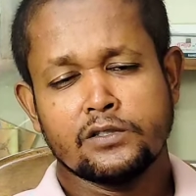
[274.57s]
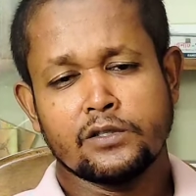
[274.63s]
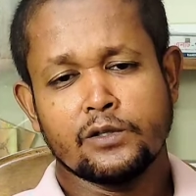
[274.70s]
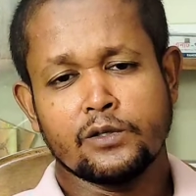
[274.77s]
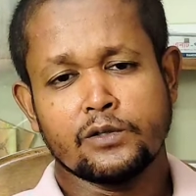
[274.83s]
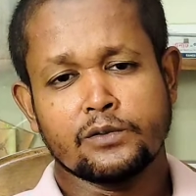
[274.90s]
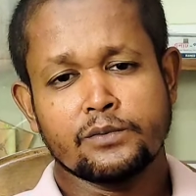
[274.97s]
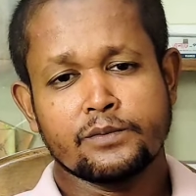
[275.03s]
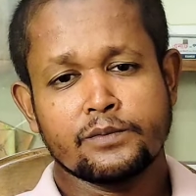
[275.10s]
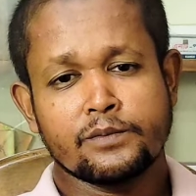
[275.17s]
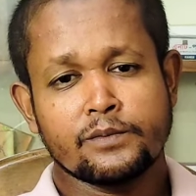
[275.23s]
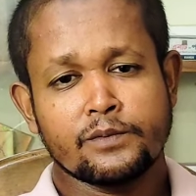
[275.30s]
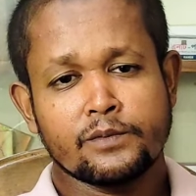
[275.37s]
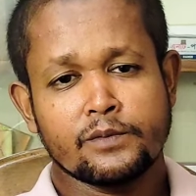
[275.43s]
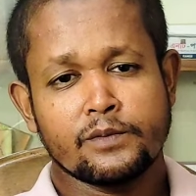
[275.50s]
তো
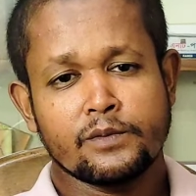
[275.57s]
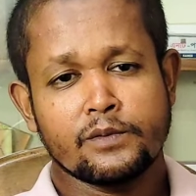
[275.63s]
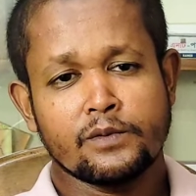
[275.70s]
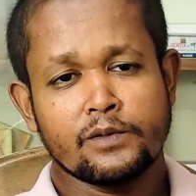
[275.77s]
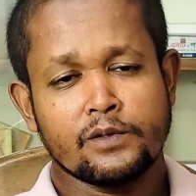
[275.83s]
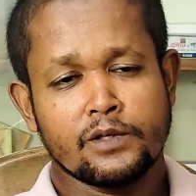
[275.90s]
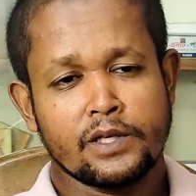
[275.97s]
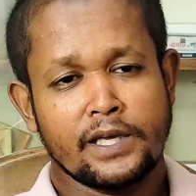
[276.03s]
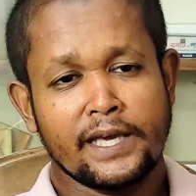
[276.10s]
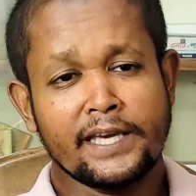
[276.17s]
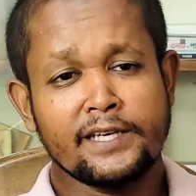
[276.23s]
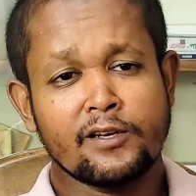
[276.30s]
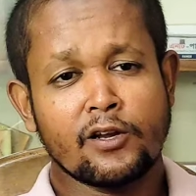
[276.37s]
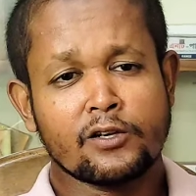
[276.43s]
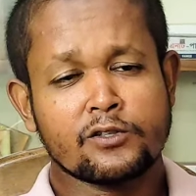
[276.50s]

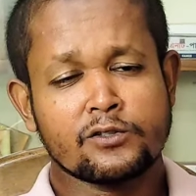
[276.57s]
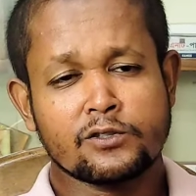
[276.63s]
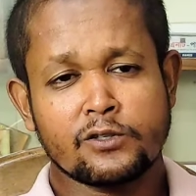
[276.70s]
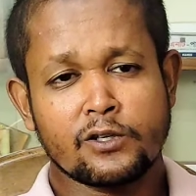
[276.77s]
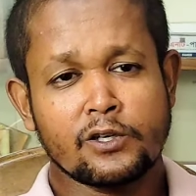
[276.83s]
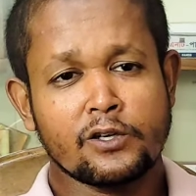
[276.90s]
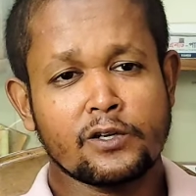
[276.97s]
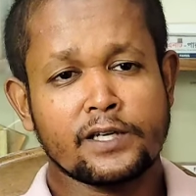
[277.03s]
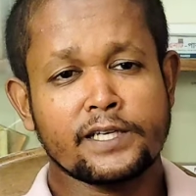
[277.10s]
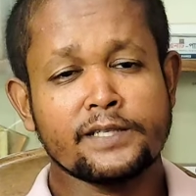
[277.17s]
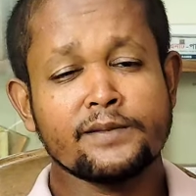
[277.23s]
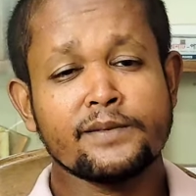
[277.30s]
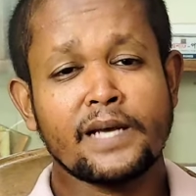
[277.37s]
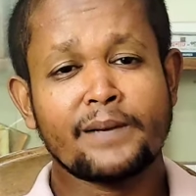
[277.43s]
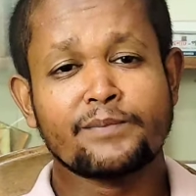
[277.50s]
এই লক্ষণগুলো হলে
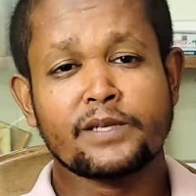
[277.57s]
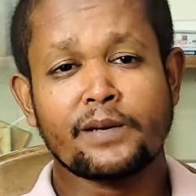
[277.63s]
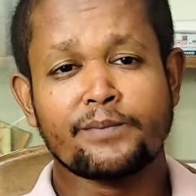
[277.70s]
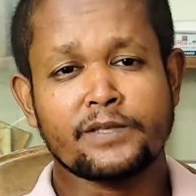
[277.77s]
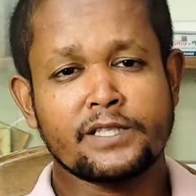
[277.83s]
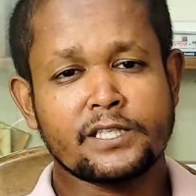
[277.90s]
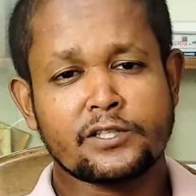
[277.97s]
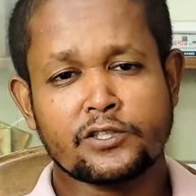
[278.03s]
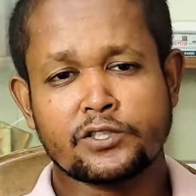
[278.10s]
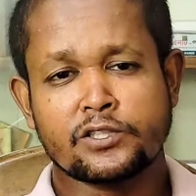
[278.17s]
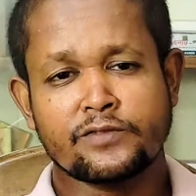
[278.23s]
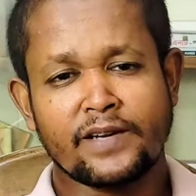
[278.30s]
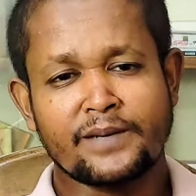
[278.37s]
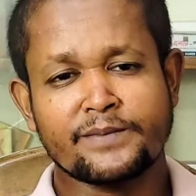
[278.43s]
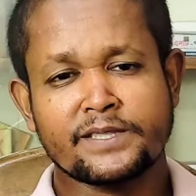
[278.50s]
আপনি আপনার
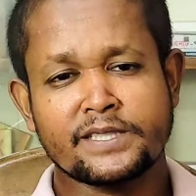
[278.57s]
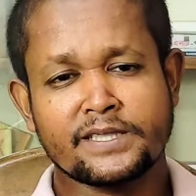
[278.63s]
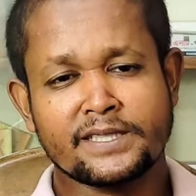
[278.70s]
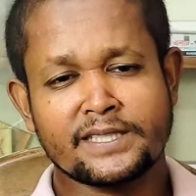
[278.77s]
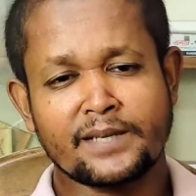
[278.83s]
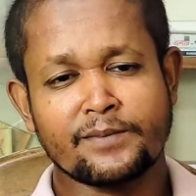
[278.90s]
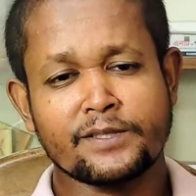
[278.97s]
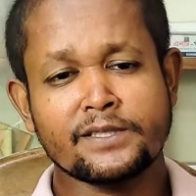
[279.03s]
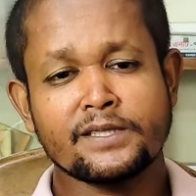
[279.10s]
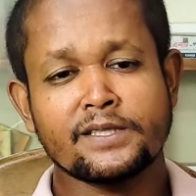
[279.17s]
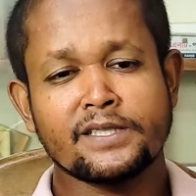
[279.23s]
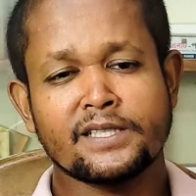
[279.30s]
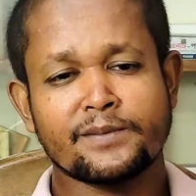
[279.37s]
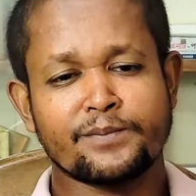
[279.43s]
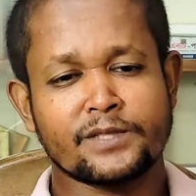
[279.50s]
নিকটস্থ ফার্মেসিতে যাবেন
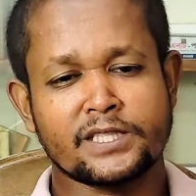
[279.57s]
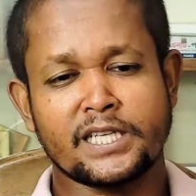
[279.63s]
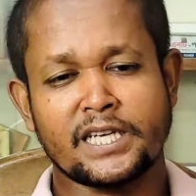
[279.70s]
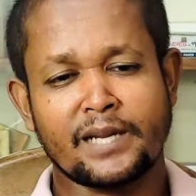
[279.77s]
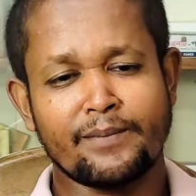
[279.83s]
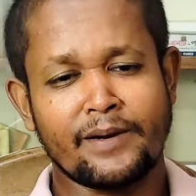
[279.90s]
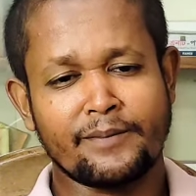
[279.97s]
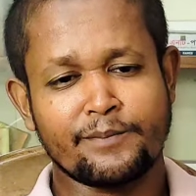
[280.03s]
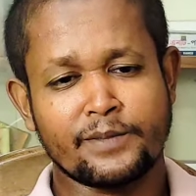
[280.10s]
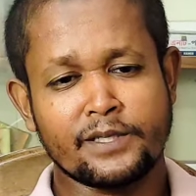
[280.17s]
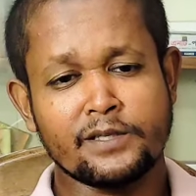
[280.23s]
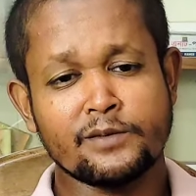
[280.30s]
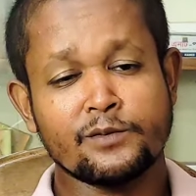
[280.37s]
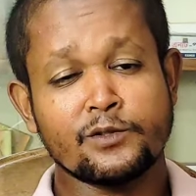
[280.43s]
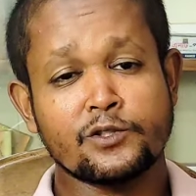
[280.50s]
গিয়ে প্রেশারটা
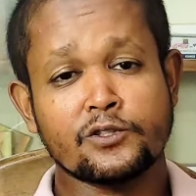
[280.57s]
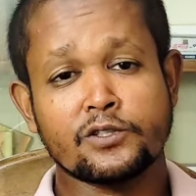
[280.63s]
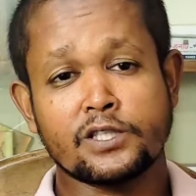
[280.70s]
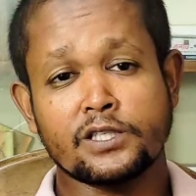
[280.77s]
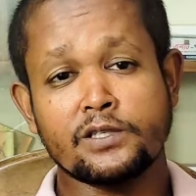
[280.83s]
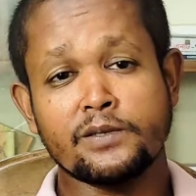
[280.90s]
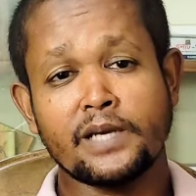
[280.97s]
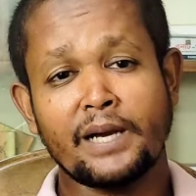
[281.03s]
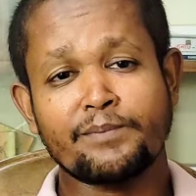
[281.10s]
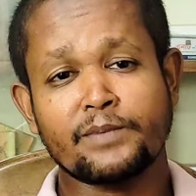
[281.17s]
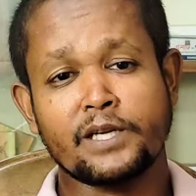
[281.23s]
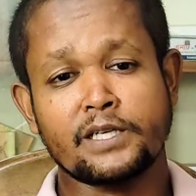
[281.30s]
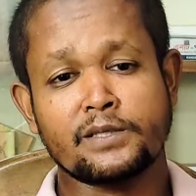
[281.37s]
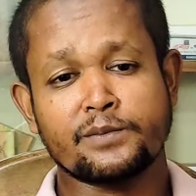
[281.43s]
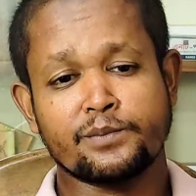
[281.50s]
মাপবেন যদি
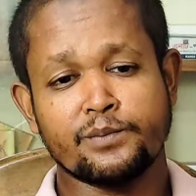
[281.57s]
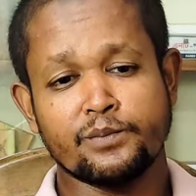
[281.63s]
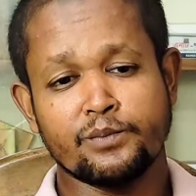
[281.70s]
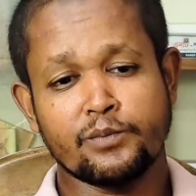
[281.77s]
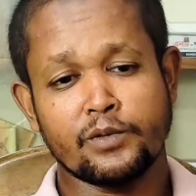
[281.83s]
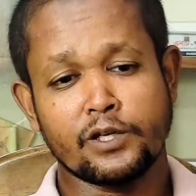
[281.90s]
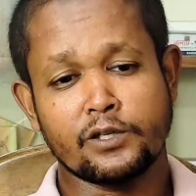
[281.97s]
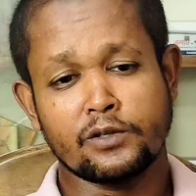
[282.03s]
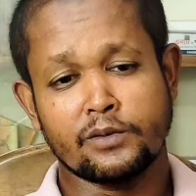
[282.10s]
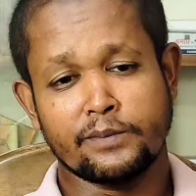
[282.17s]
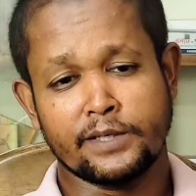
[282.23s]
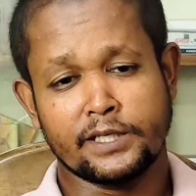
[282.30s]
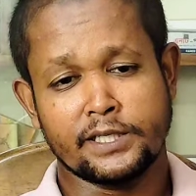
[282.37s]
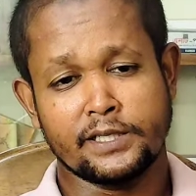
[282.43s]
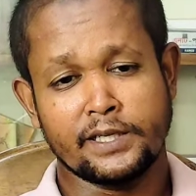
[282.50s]
আপনার
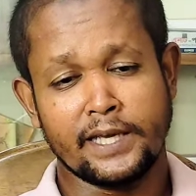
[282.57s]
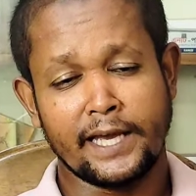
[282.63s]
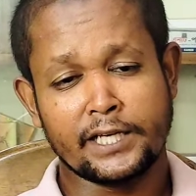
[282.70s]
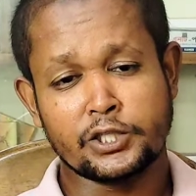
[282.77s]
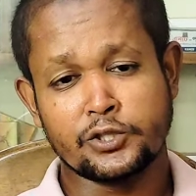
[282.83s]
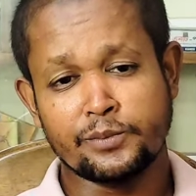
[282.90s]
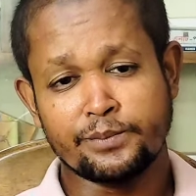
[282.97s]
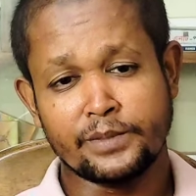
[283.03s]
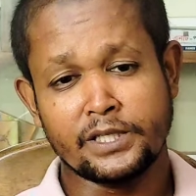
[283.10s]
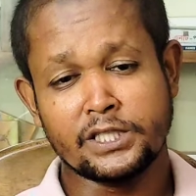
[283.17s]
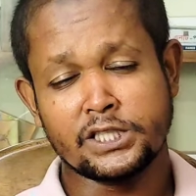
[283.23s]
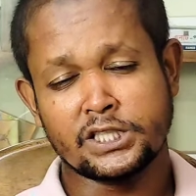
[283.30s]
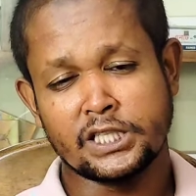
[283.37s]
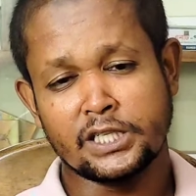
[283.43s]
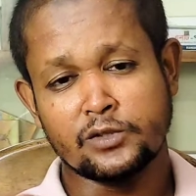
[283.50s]
মানে একশো
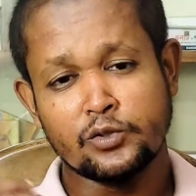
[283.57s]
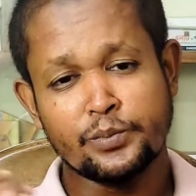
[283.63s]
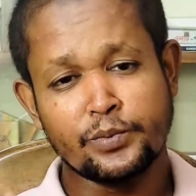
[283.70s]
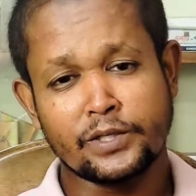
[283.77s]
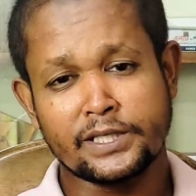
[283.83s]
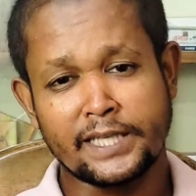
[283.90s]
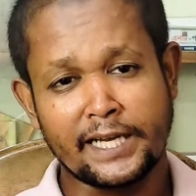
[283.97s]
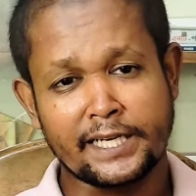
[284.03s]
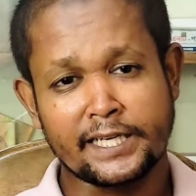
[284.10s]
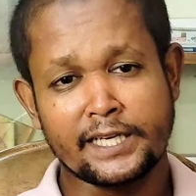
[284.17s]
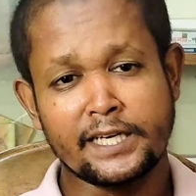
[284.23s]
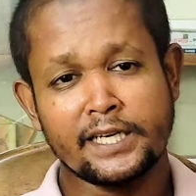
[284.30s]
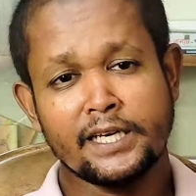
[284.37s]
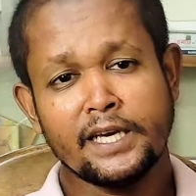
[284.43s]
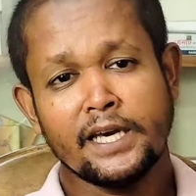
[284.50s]
বিশের উপরে থাকে
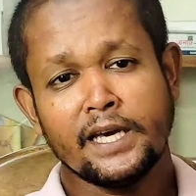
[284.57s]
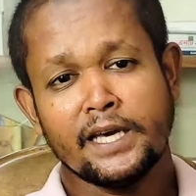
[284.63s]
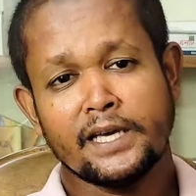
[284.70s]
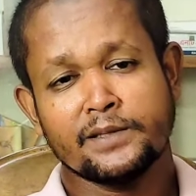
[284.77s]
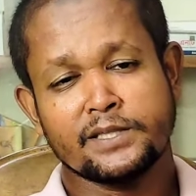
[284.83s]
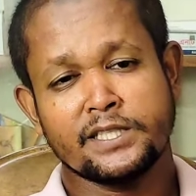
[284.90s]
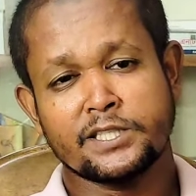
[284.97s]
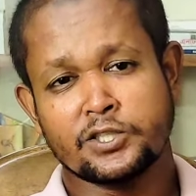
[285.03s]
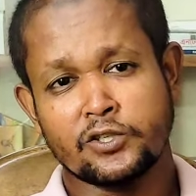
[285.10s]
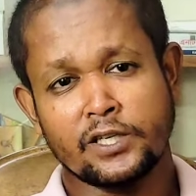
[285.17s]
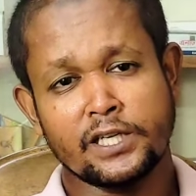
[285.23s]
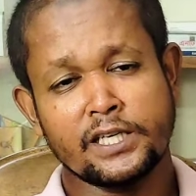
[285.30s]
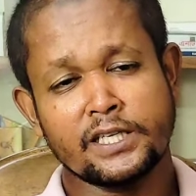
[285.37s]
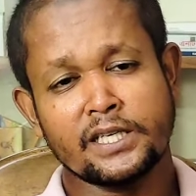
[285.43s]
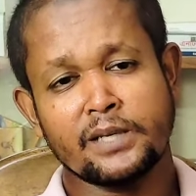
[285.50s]

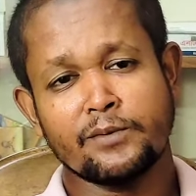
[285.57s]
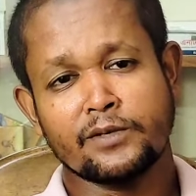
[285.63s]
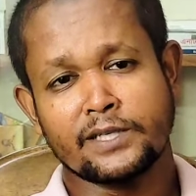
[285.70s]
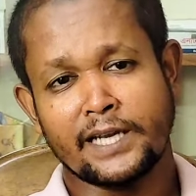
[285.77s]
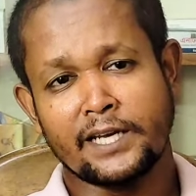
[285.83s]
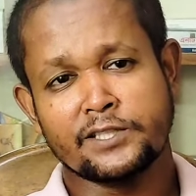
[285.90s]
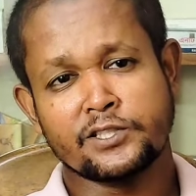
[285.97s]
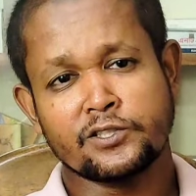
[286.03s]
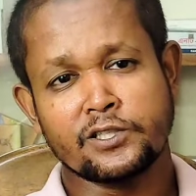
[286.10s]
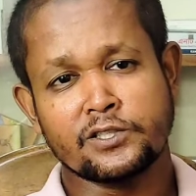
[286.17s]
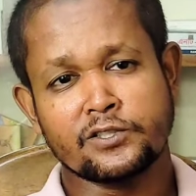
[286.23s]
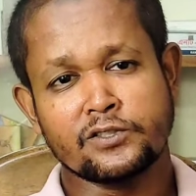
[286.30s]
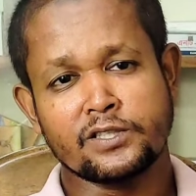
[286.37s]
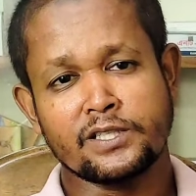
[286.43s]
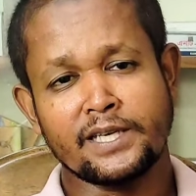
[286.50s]
সিস্টোলিক এবং ডায়াস্টোলিক
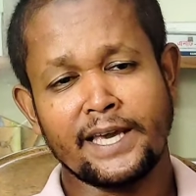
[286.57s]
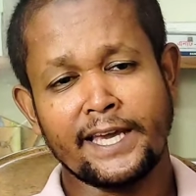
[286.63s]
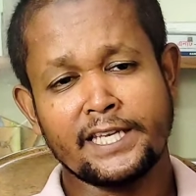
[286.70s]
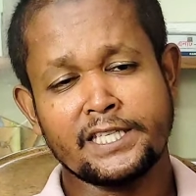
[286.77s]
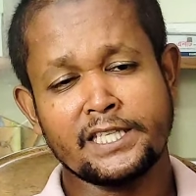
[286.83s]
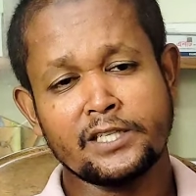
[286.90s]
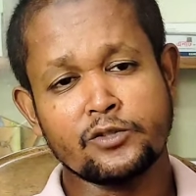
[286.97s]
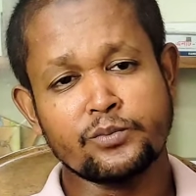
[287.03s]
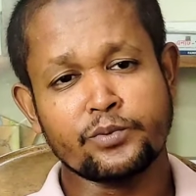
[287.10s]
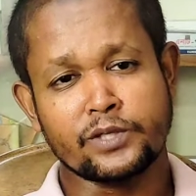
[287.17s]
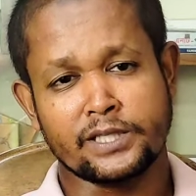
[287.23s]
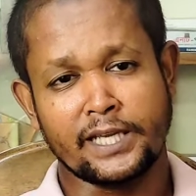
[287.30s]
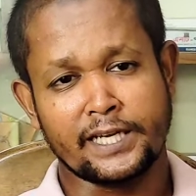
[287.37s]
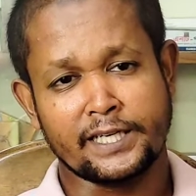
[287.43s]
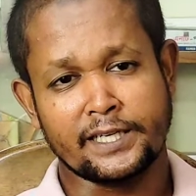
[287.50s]
যদি একটির
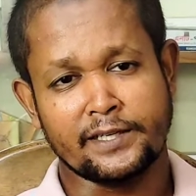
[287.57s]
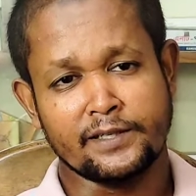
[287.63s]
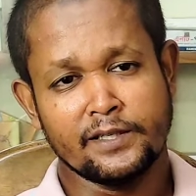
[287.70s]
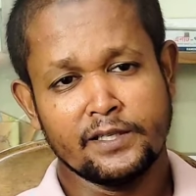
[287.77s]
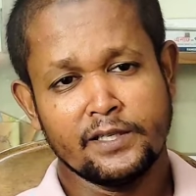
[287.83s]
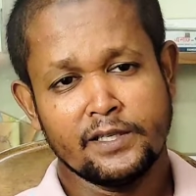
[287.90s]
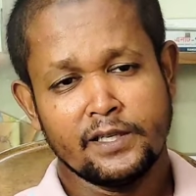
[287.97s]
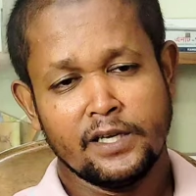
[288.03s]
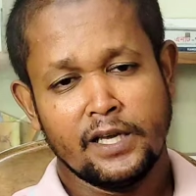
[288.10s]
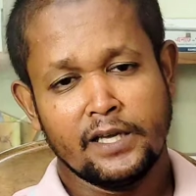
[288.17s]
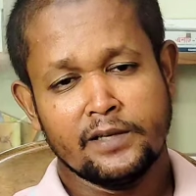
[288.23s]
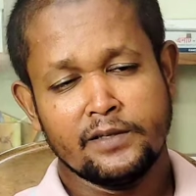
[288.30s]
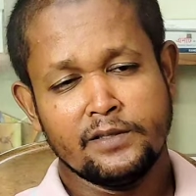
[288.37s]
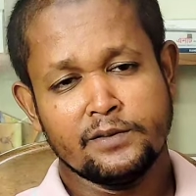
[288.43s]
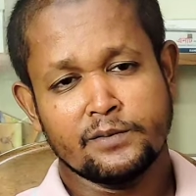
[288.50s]
উপরে থাকে
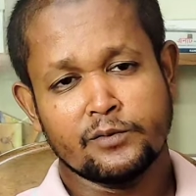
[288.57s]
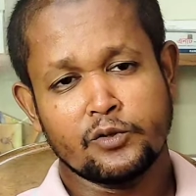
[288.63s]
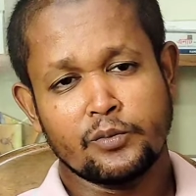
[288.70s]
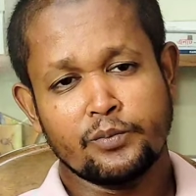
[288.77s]
হ্যাঁ